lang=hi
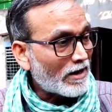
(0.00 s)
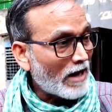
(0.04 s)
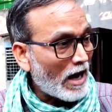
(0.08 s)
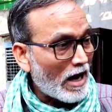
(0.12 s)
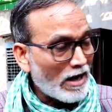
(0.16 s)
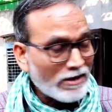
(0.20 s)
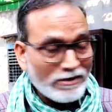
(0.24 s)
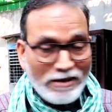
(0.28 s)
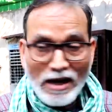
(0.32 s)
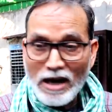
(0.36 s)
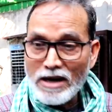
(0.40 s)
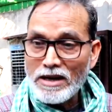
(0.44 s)

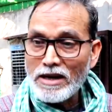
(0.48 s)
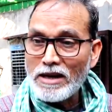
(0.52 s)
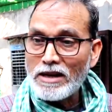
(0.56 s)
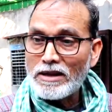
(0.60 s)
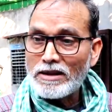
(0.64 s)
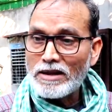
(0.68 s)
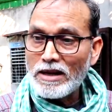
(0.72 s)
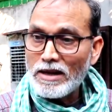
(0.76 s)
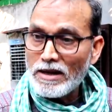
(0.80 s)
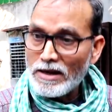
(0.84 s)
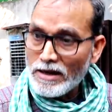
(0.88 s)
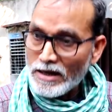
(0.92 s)
राजधानी
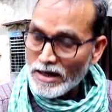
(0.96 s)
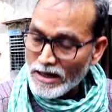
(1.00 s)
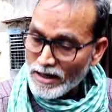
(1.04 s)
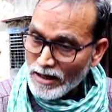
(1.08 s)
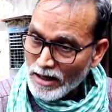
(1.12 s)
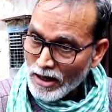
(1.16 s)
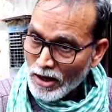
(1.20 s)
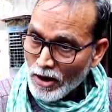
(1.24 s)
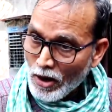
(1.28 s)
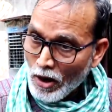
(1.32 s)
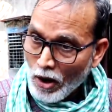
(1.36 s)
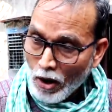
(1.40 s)
दिल्ली
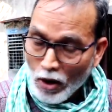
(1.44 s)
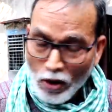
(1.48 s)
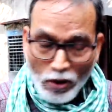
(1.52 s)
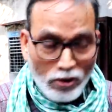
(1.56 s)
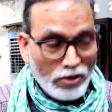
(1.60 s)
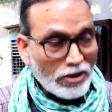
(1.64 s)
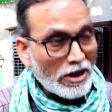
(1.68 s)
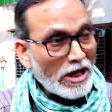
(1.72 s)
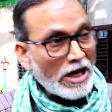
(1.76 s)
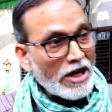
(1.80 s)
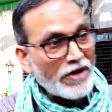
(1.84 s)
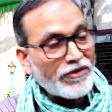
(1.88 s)

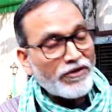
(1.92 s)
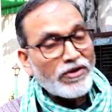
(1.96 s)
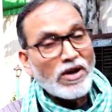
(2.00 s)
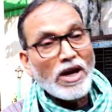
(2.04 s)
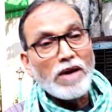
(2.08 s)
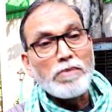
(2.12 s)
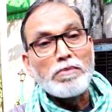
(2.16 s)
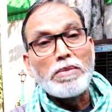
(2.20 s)
और देश के